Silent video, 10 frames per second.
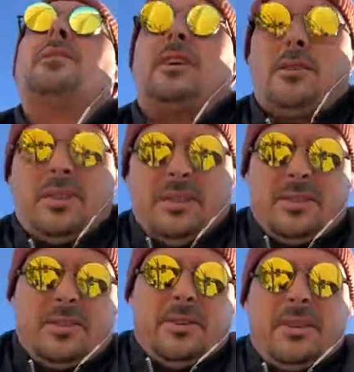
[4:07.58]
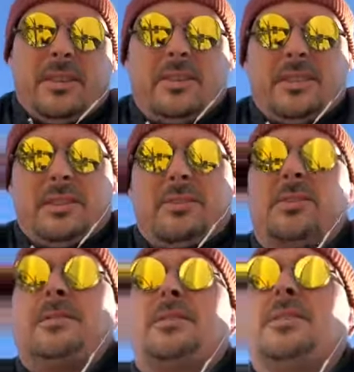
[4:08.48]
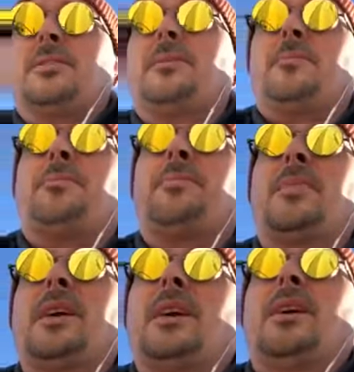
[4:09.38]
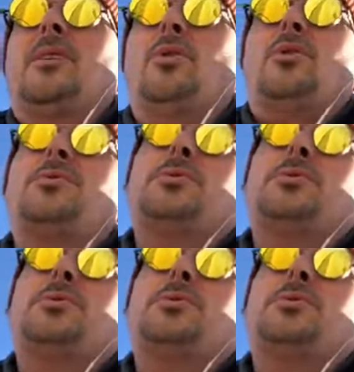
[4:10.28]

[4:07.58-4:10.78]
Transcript: de la conversation avec les internautes, avec euh, leur